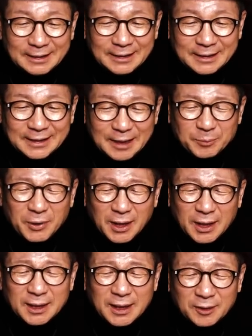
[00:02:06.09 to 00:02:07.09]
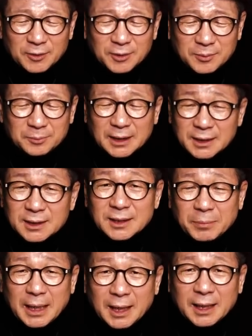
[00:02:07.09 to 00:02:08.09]
아, 그냥 편한 대로
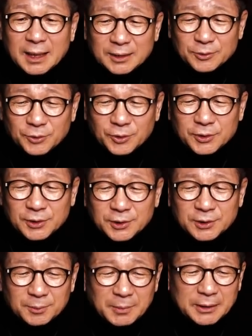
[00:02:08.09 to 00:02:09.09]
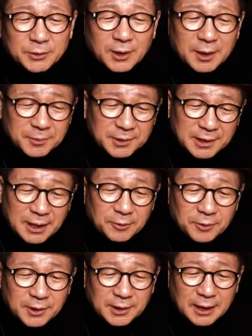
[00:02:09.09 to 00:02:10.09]
자기 방한칸 주어져서 만족하면서
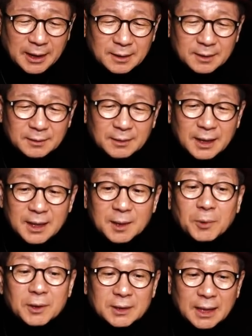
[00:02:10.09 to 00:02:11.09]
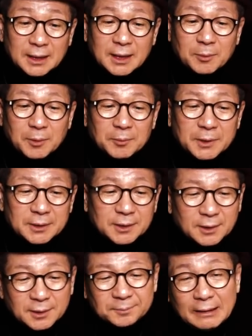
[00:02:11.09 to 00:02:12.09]
살고 있다. 그런데 이번 사태
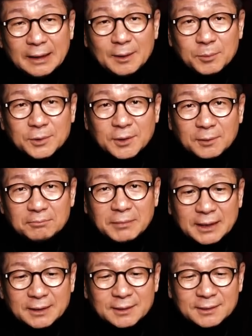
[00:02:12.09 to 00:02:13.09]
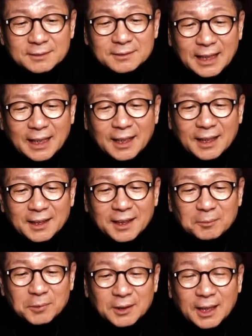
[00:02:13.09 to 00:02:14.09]
보면서 일부 선배들은
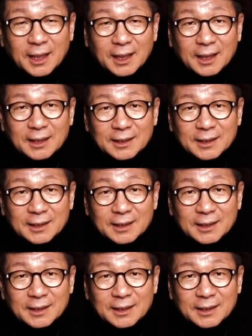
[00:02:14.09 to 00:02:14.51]
달랐나 보다.